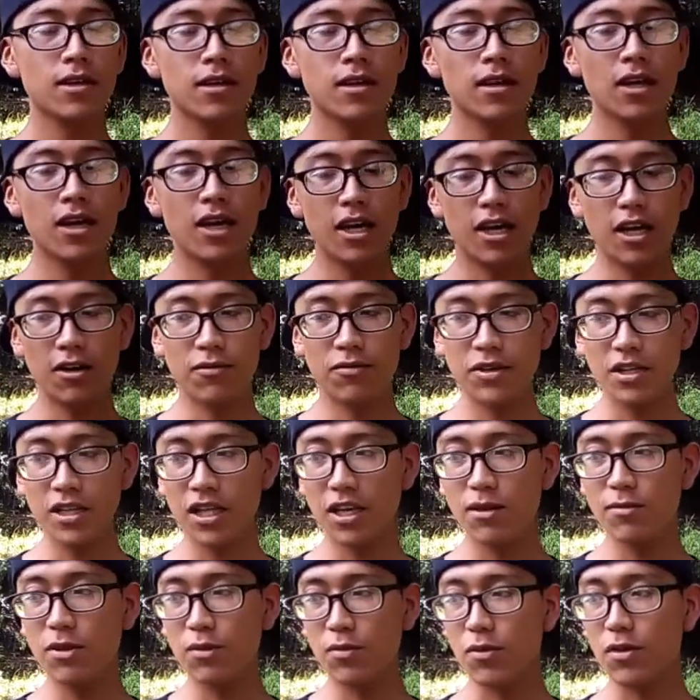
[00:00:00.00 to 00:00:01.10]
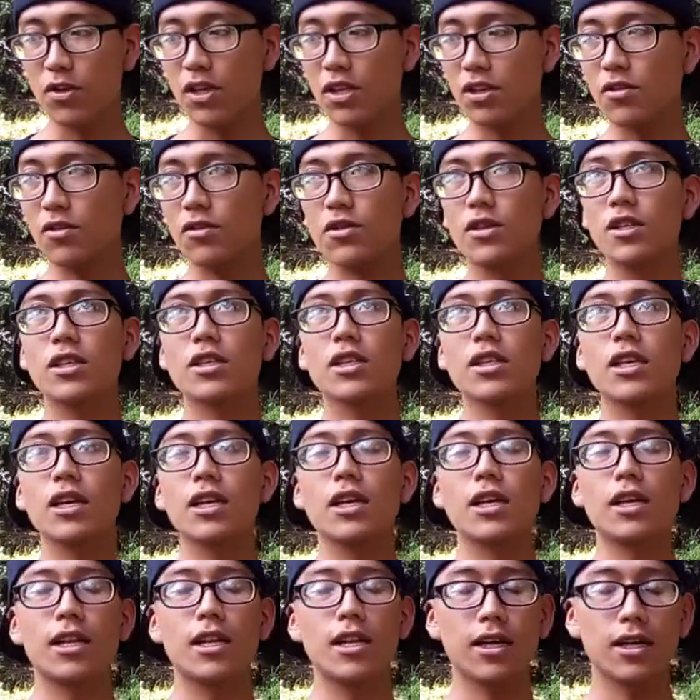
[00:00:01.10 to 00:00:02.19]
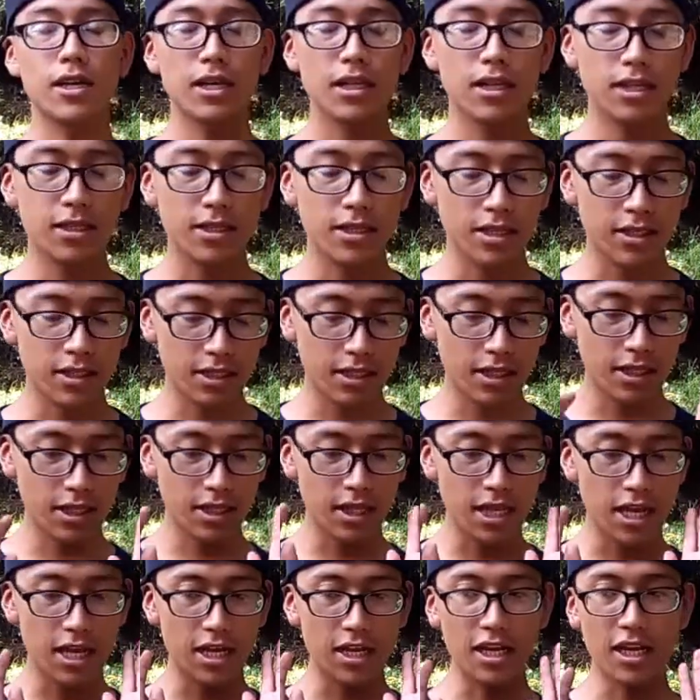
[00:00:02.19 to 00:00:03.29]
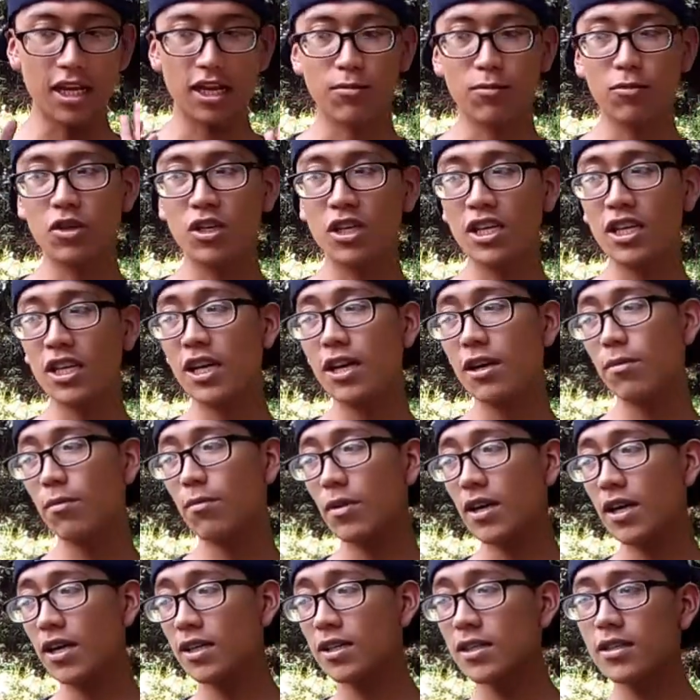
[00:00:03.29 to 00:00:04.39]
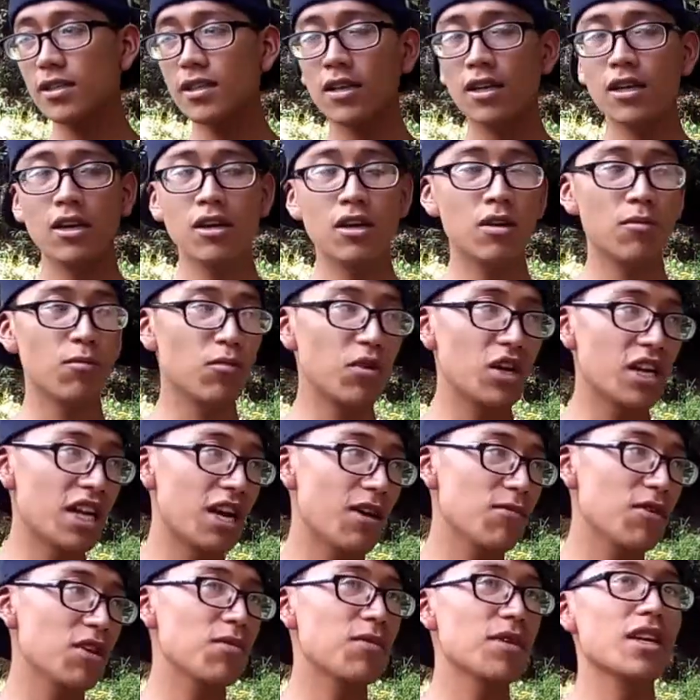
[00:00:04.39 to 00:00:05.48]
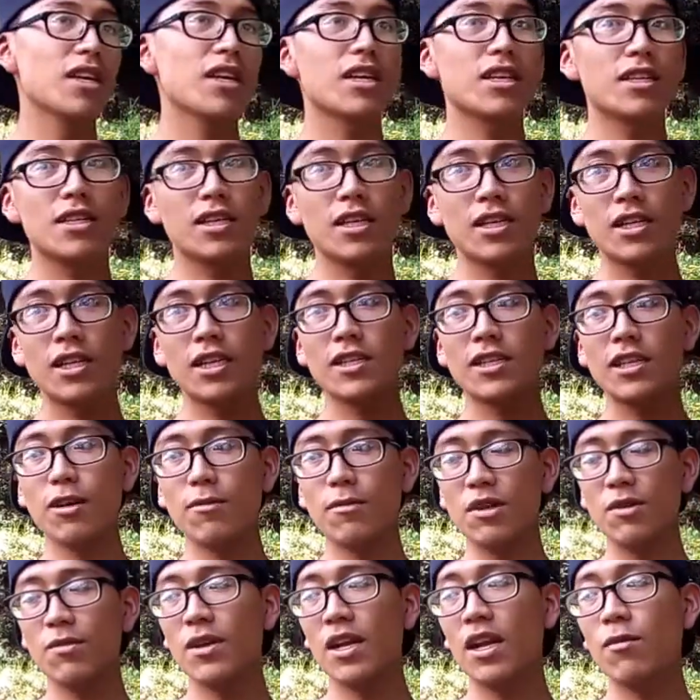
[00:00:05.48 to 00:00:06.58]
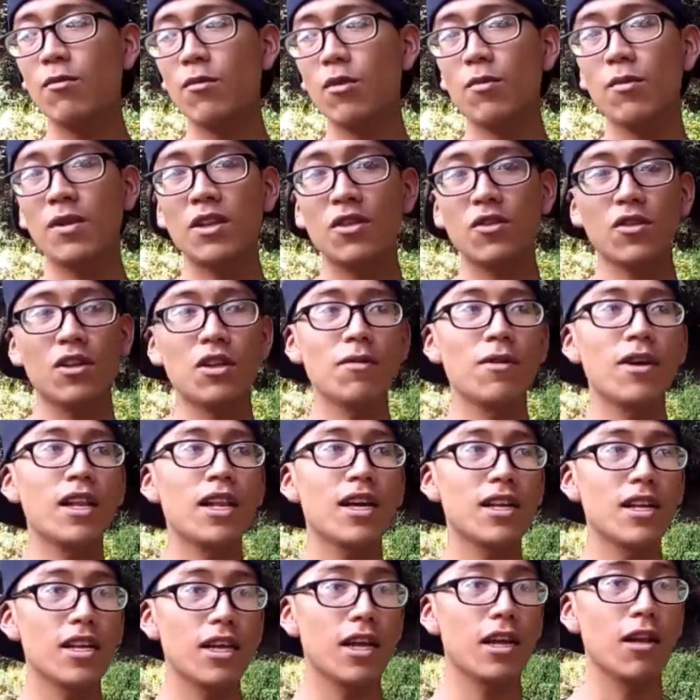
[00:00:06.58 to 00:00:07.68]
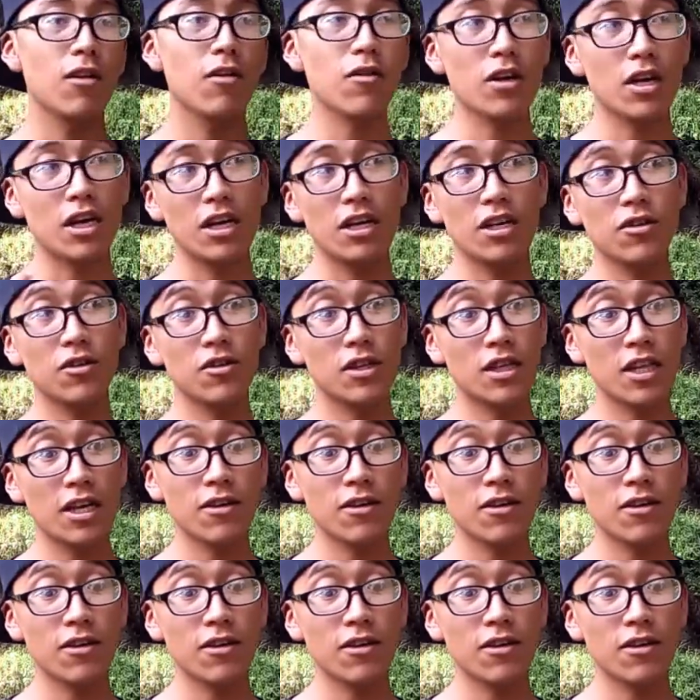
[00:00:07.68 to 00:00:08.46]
el fin de mis proyectos es que la gente se sienta en armonía, paz, buena vibra y que sienta esa vibra al momento de bailar. Es lo que yo tengo